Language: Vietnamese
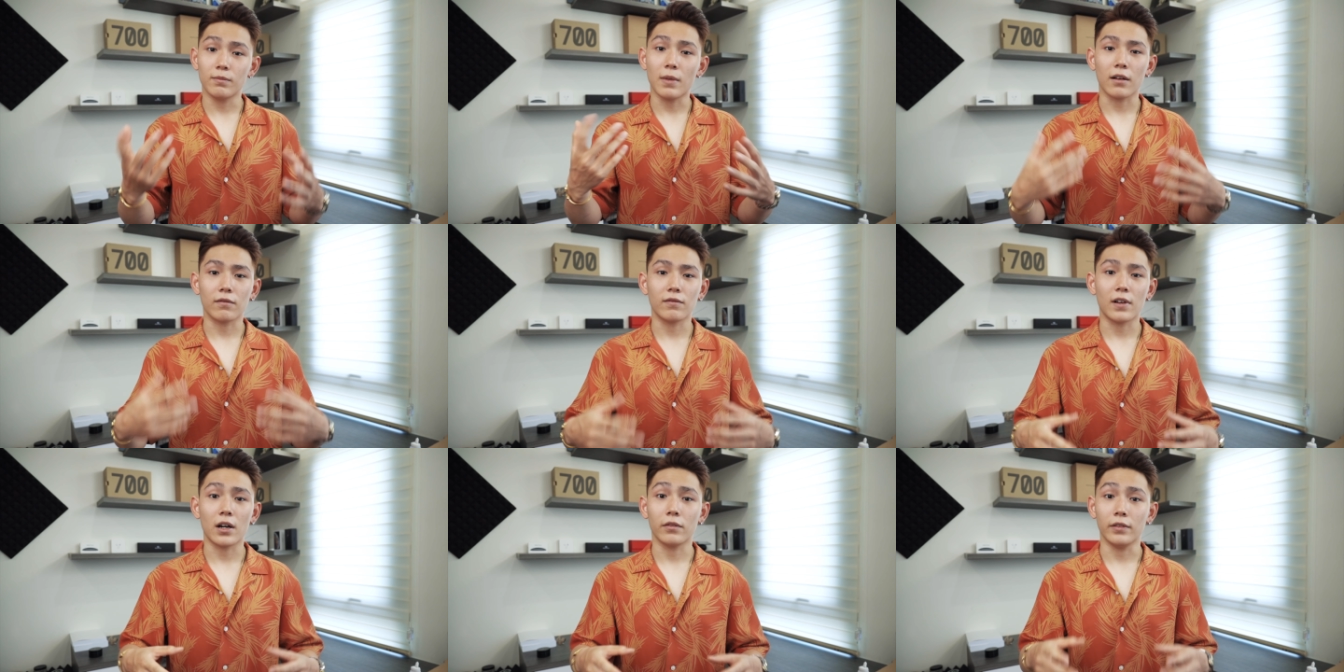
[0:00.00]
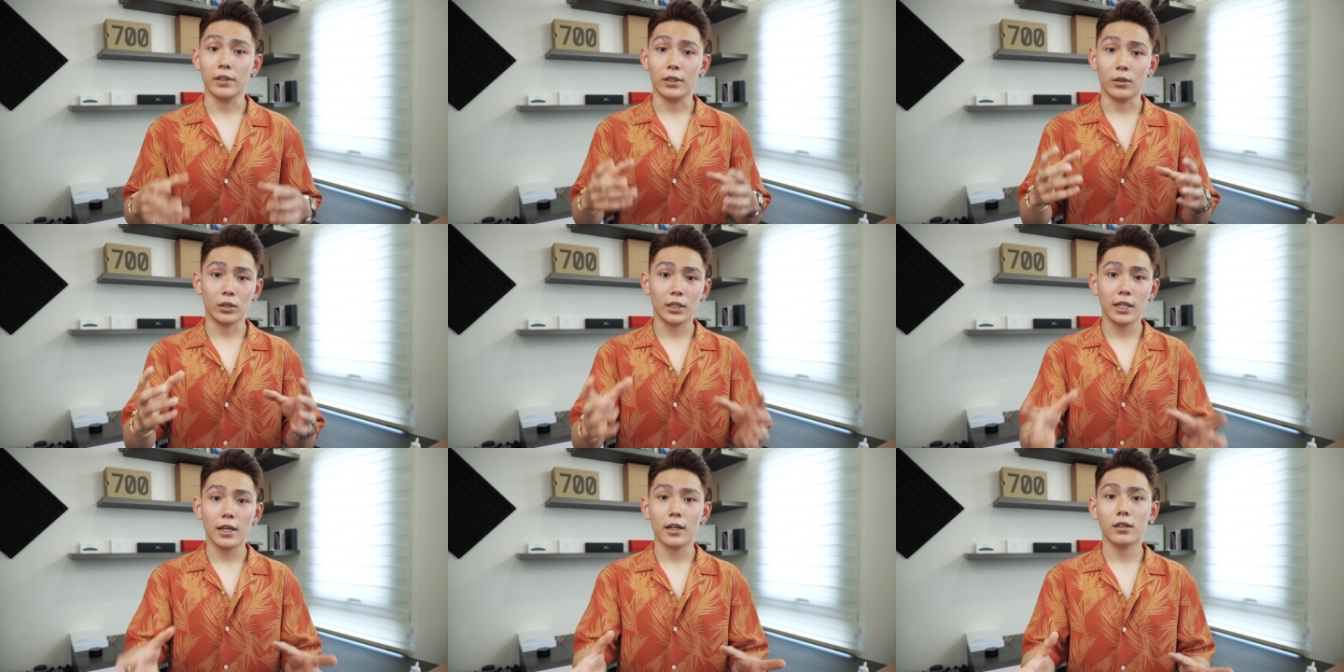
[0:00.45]
cứ mặc vào vì
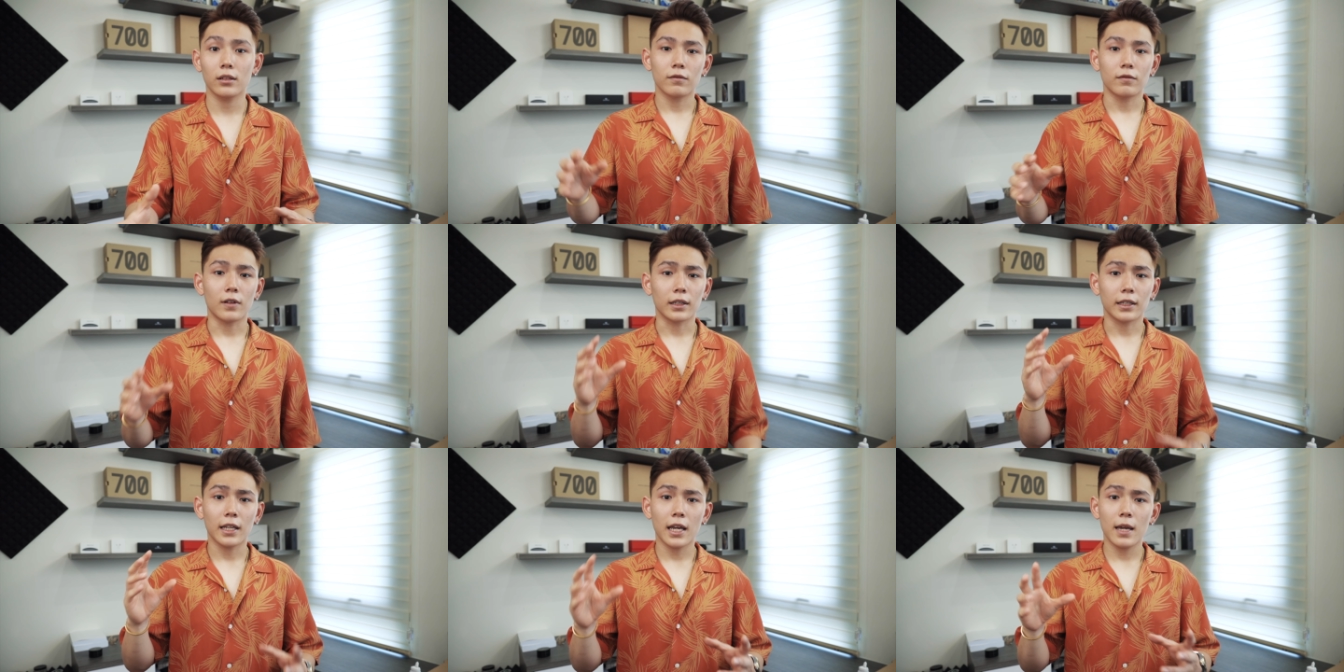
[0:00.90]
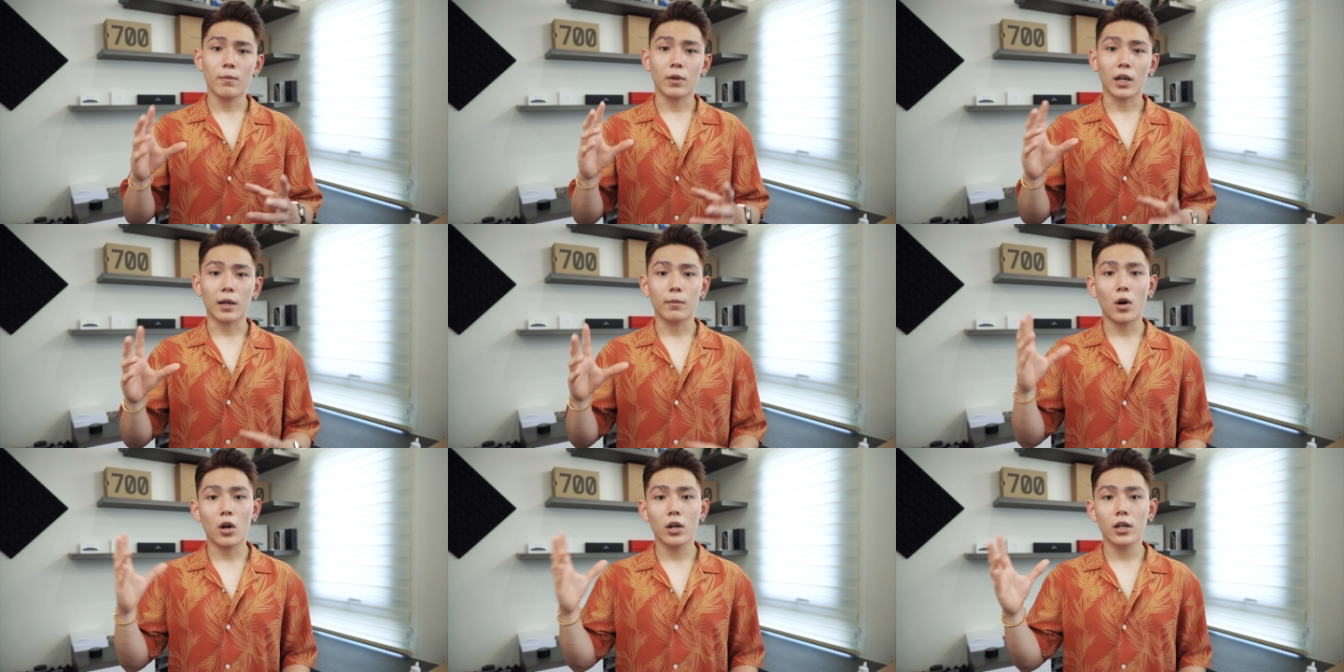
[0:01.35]
nó tiện và thêm một
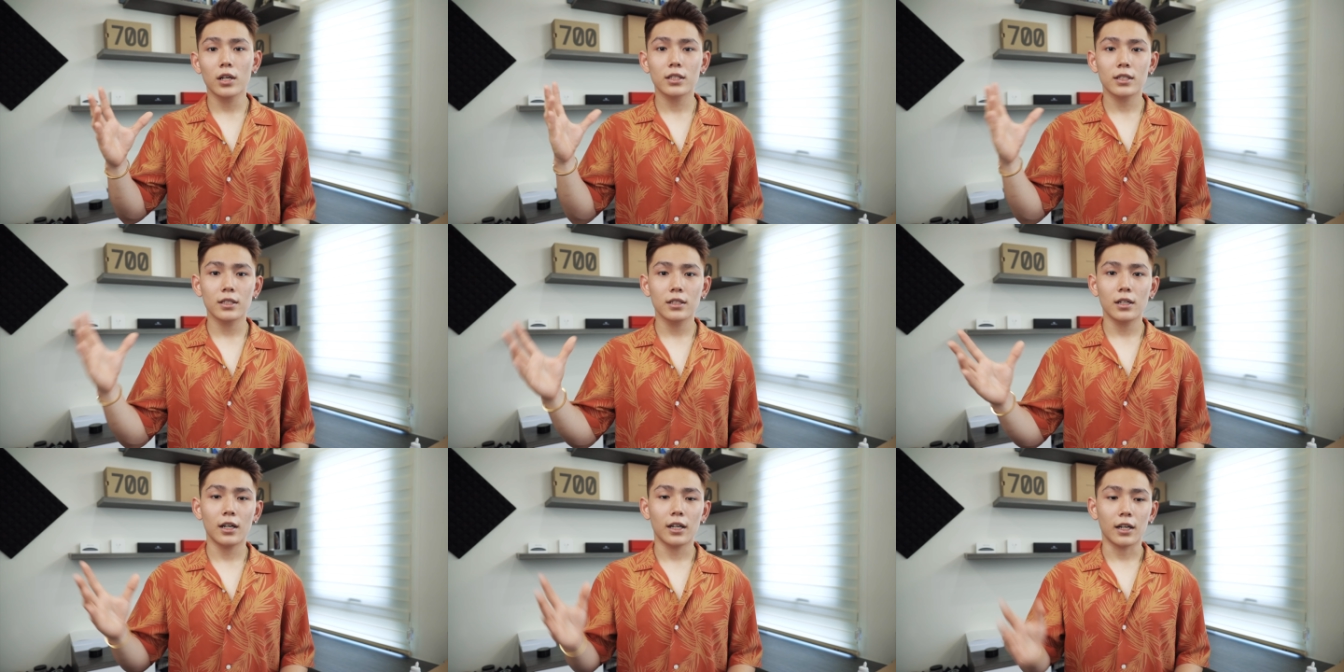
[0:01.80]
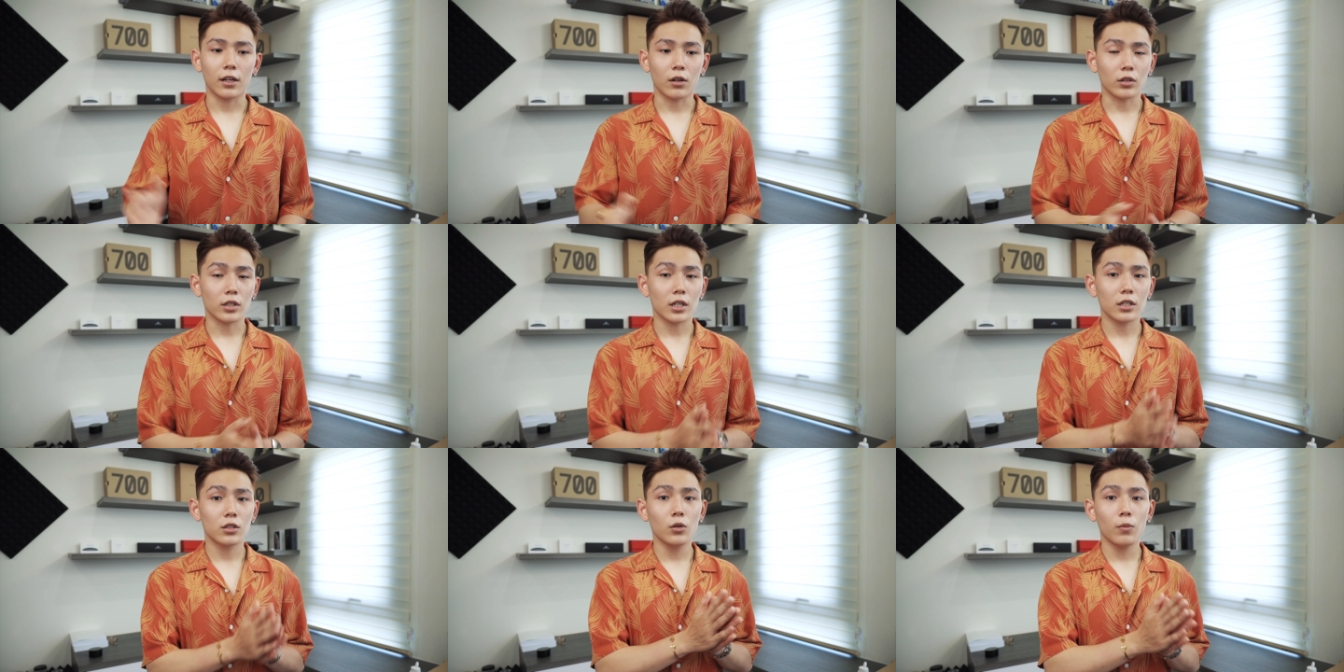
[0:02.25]
cái bonus nữa là nó
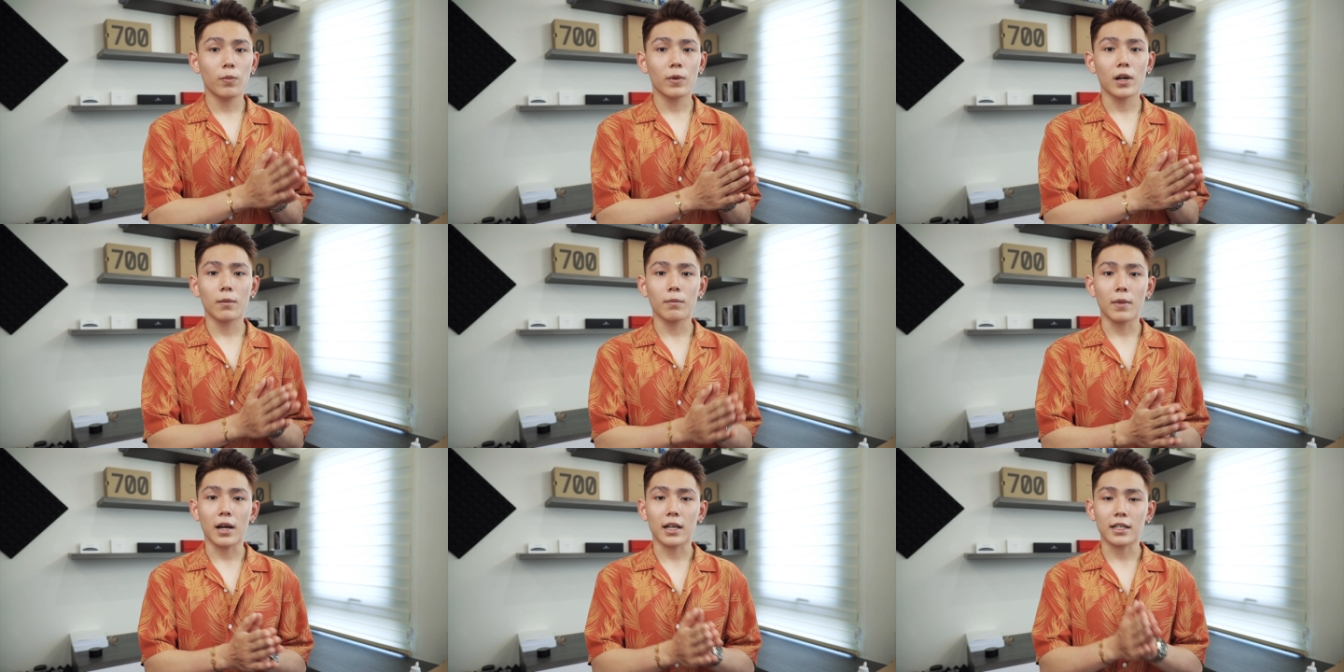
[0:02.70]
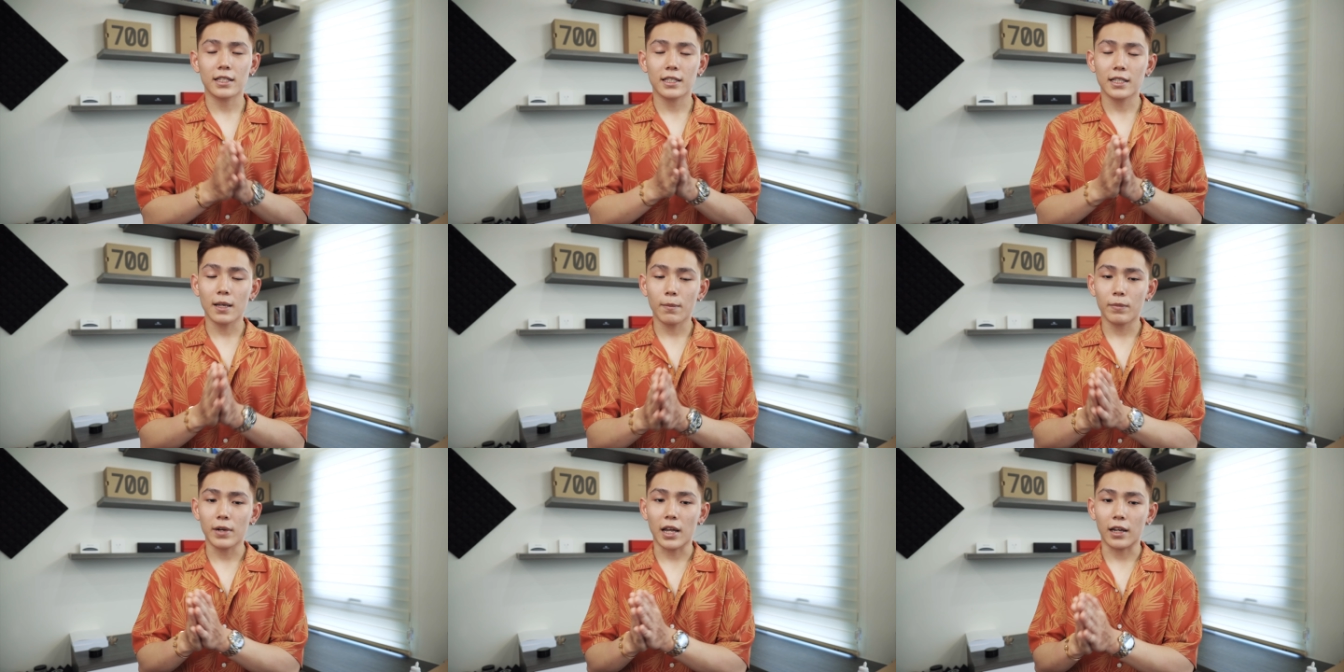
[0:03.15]
sẽ giúp các bạn
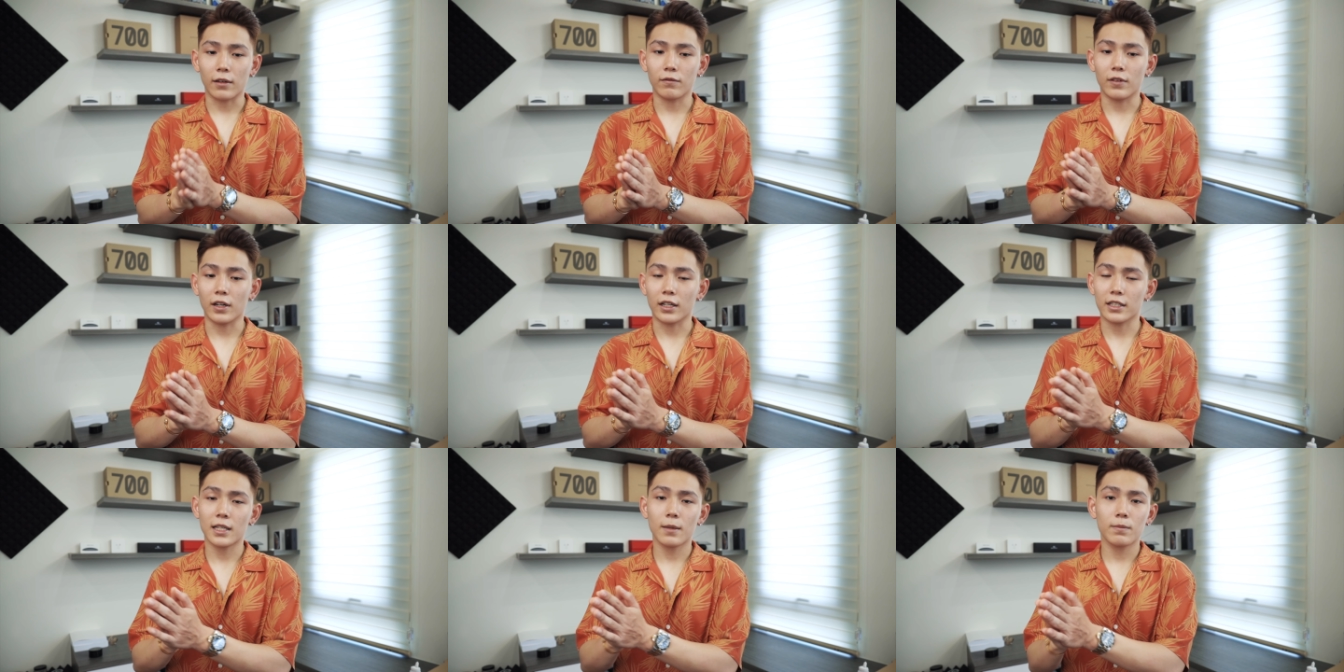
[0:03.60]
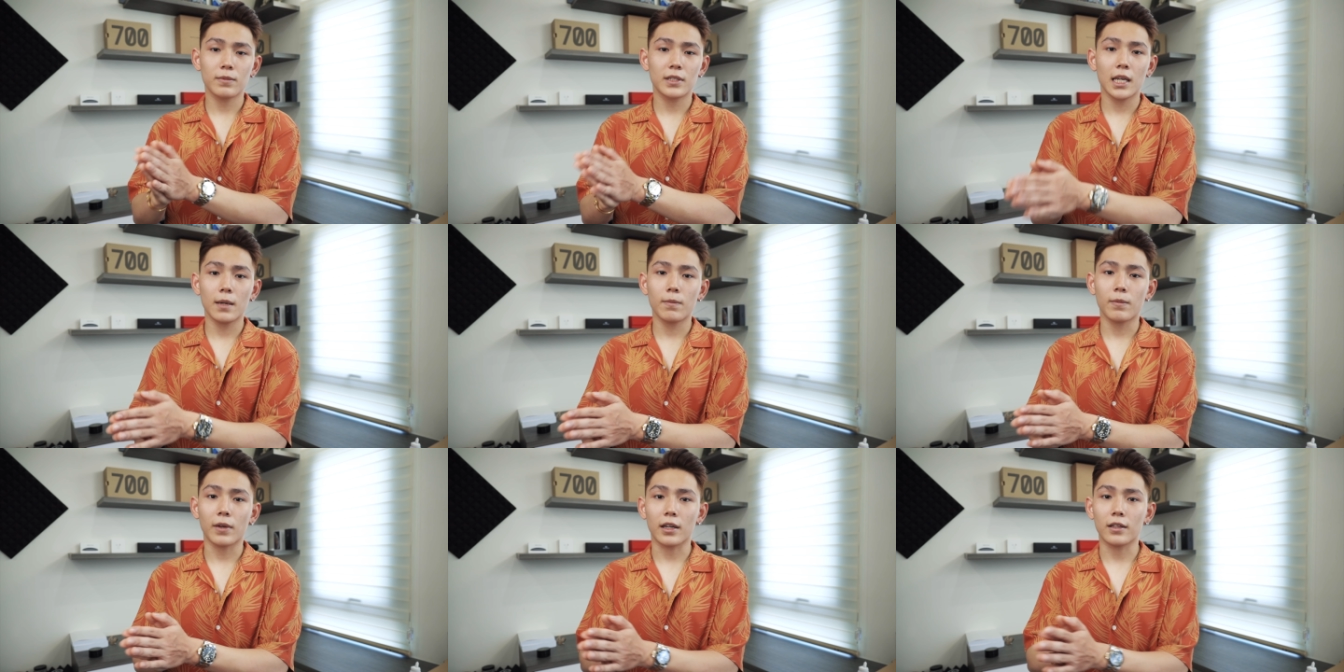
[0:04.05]
sắp đặt và sắp
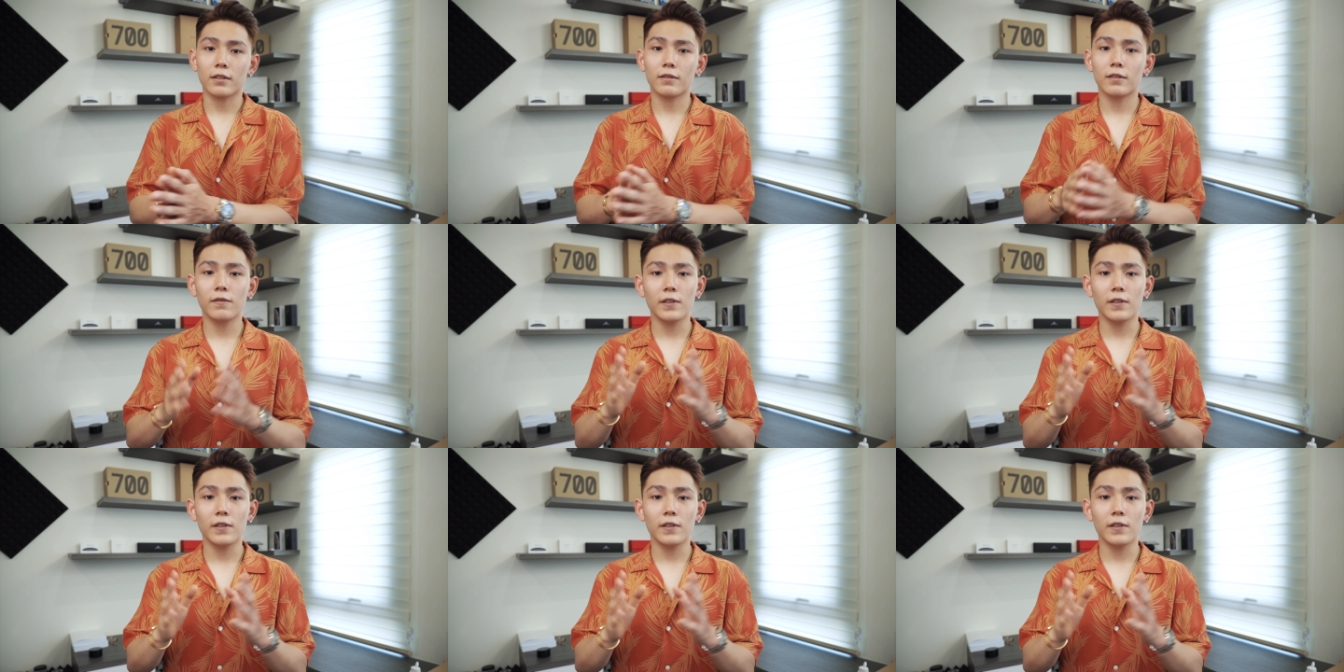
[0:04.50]
xếp cái